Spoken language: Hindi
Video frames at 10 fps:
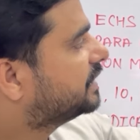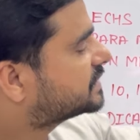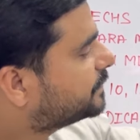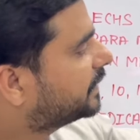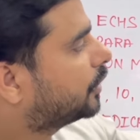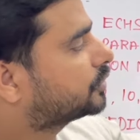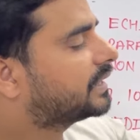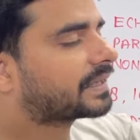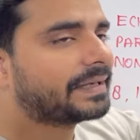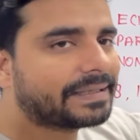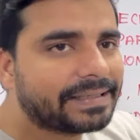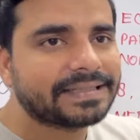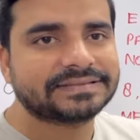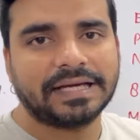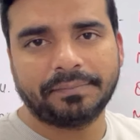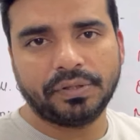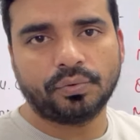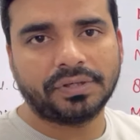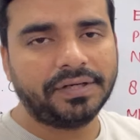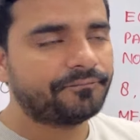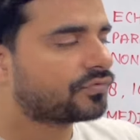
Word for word: इसमें क्या होता है रिटर्न एग्जाम नहीं होगा